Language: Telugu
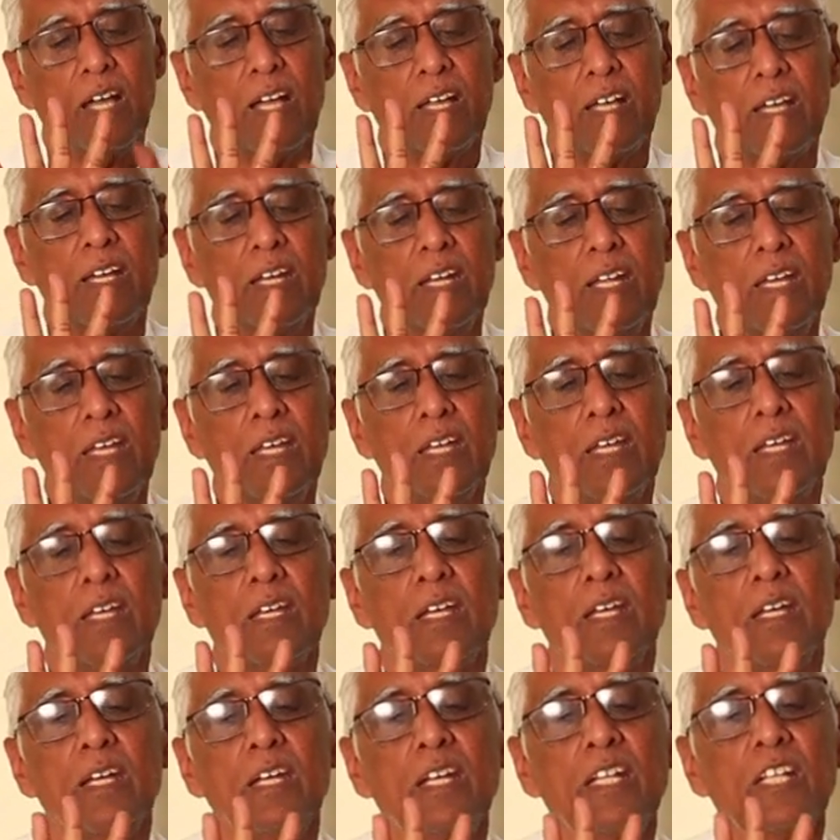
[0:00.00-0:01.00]
అగ్ని
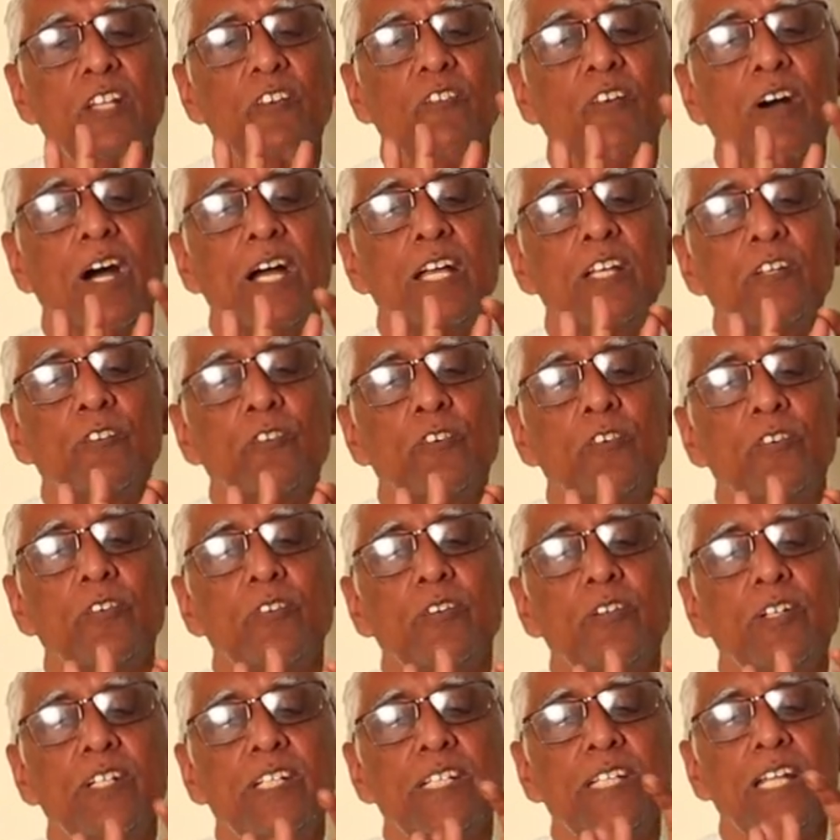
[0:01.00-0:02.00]
ఇది వాయువు
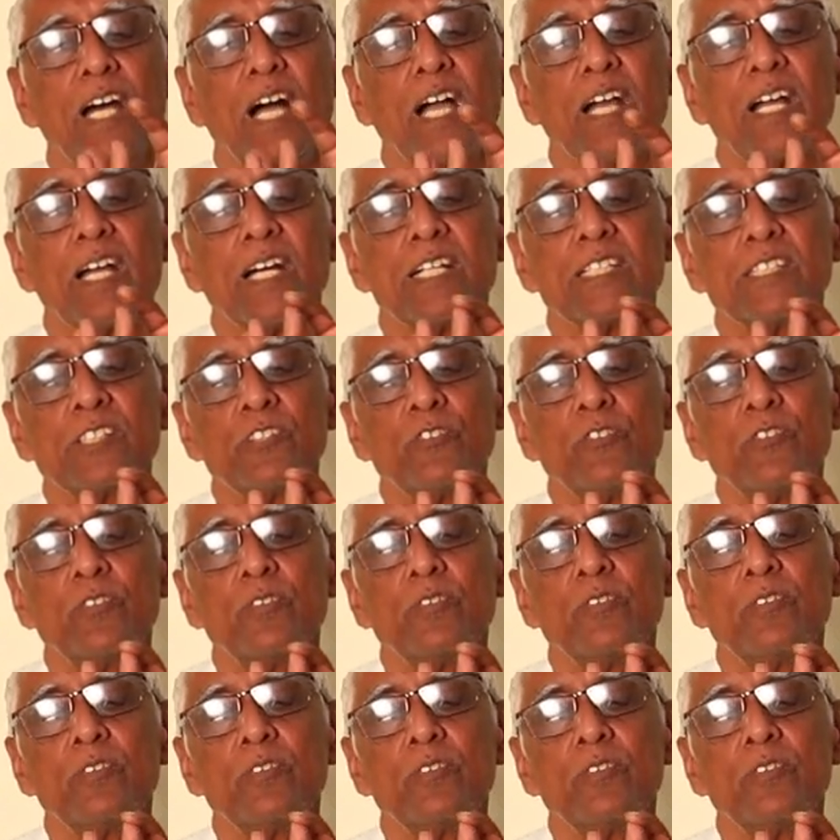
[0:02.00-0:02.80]
ఇది ఆకాశం